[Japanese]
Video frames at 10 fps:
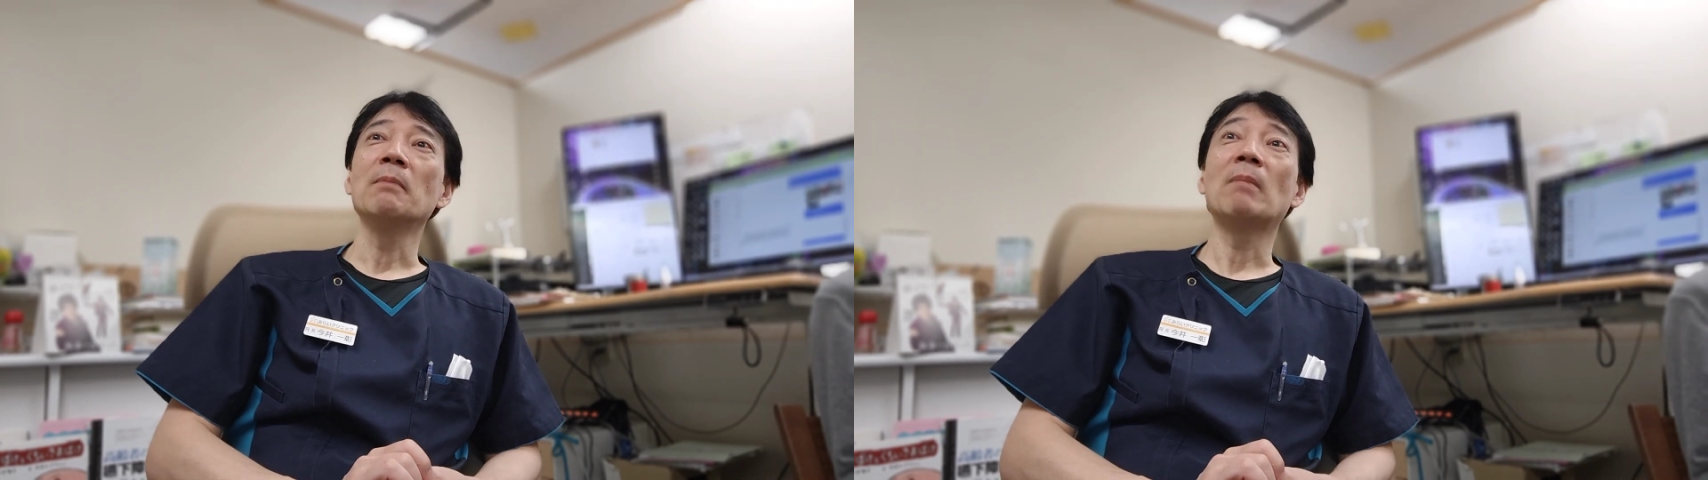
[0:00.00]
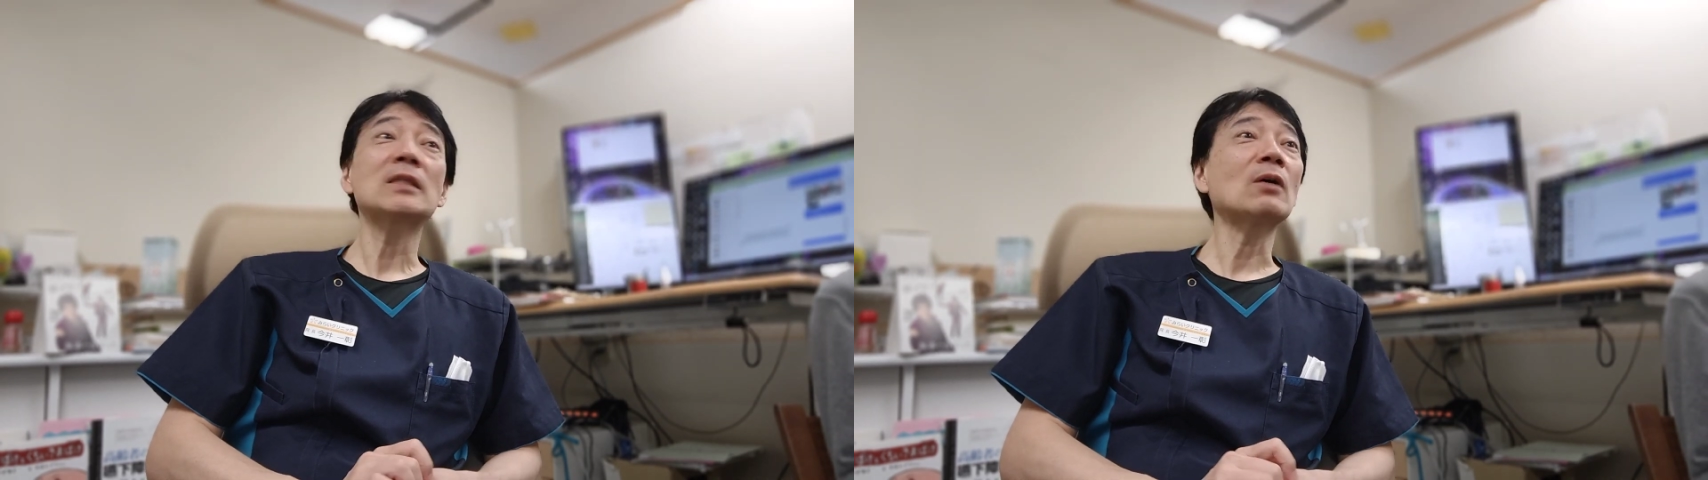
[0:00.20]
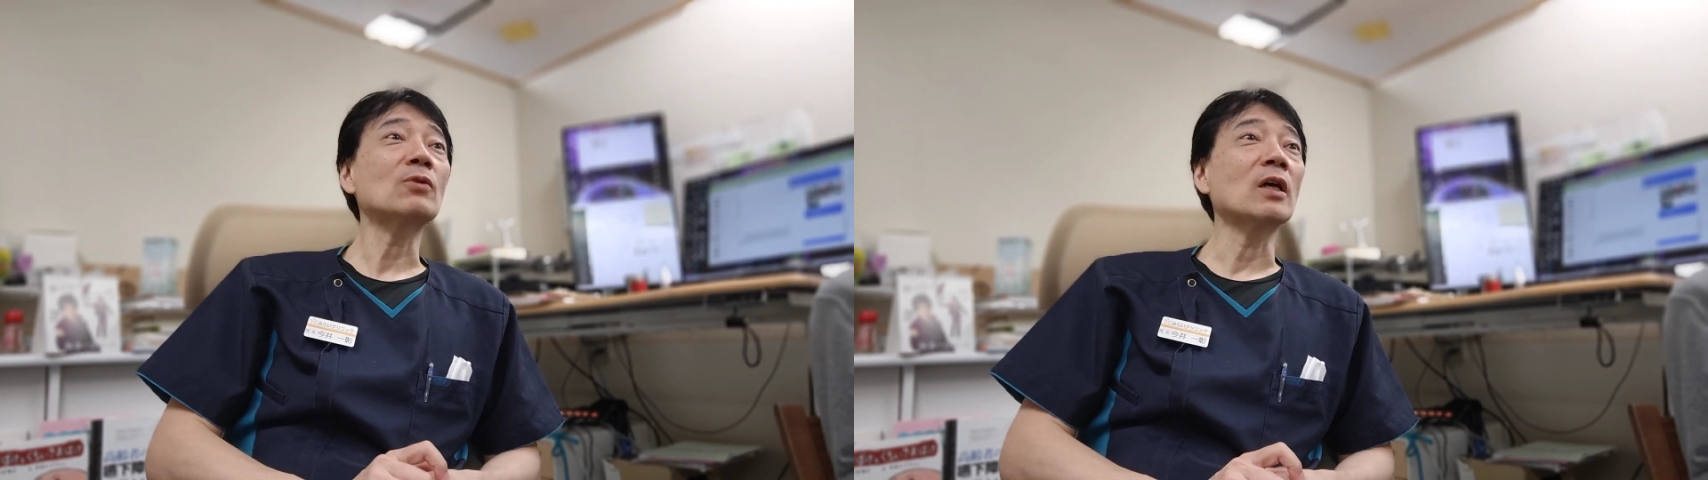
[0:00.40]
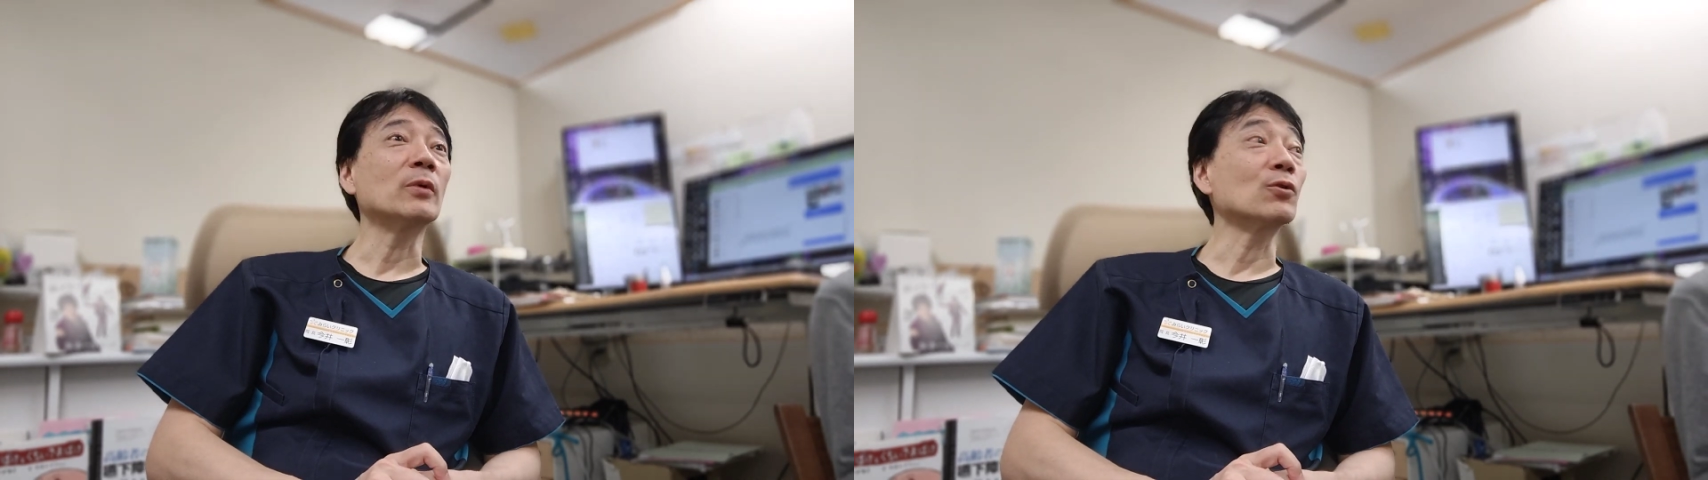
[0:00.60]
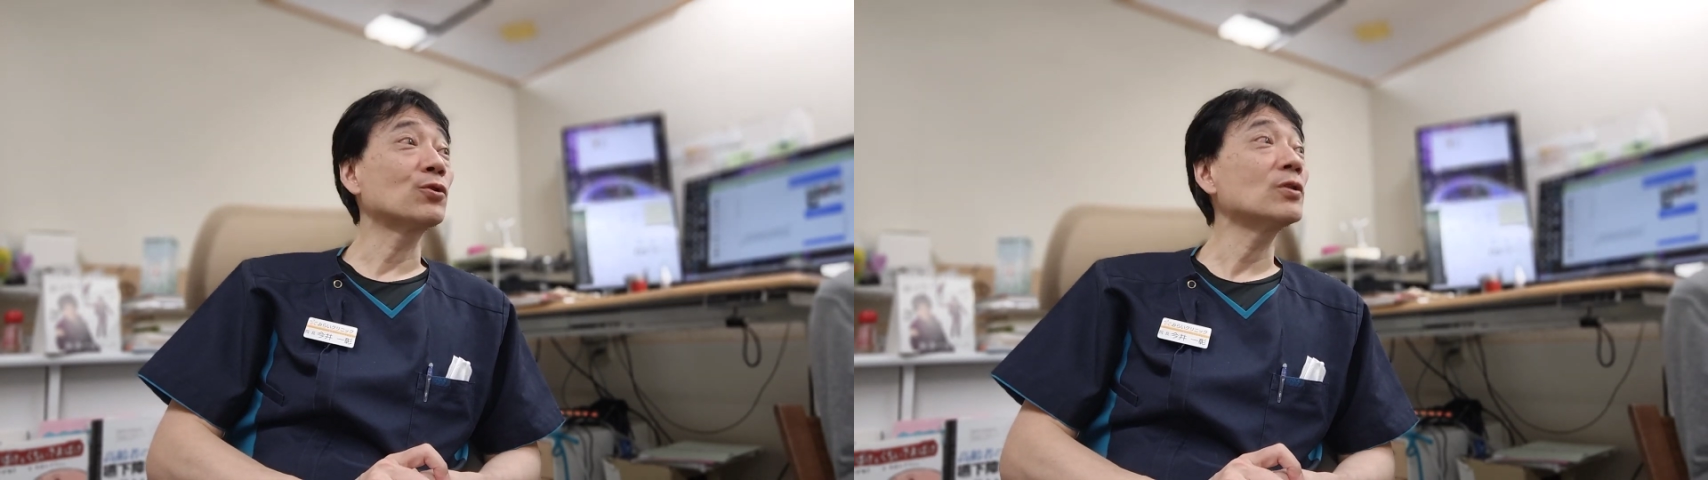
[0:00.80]
雅子様
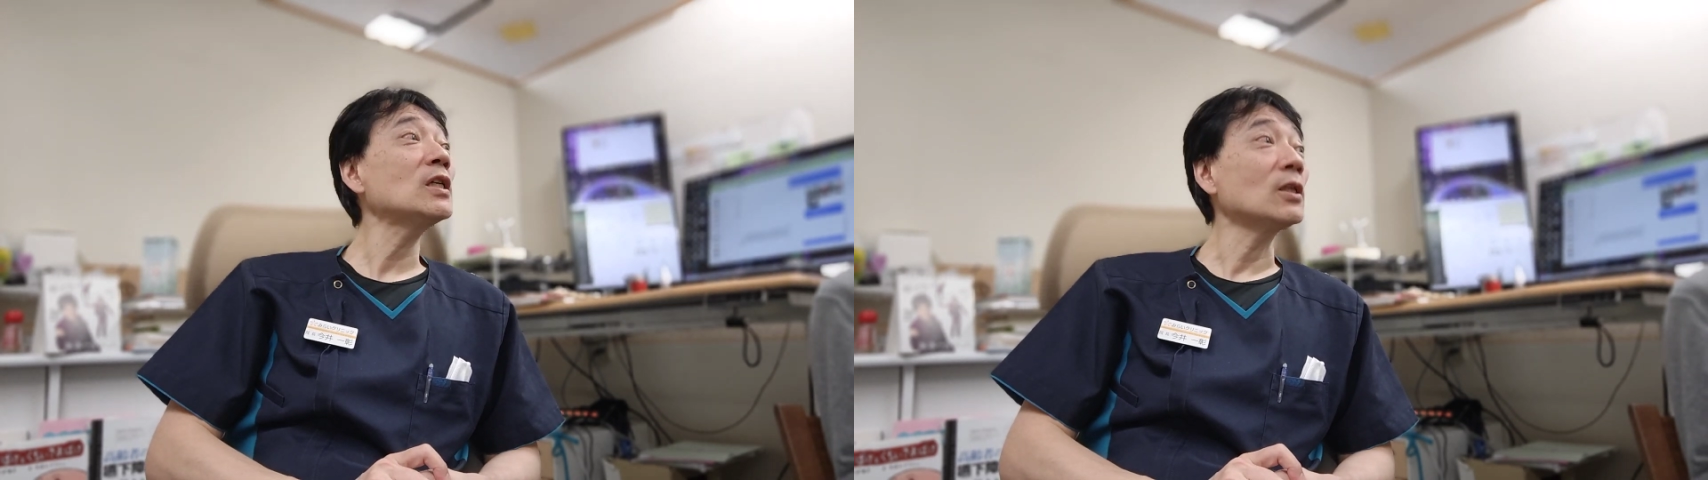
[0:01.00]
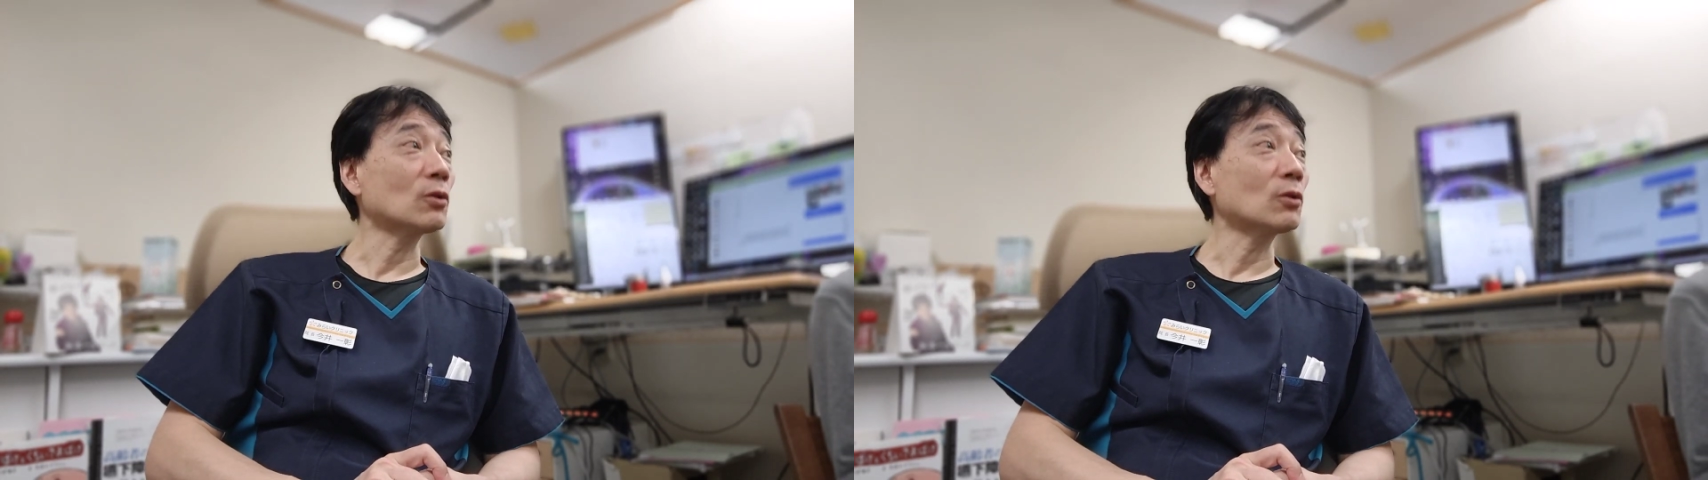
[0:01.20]
の主治医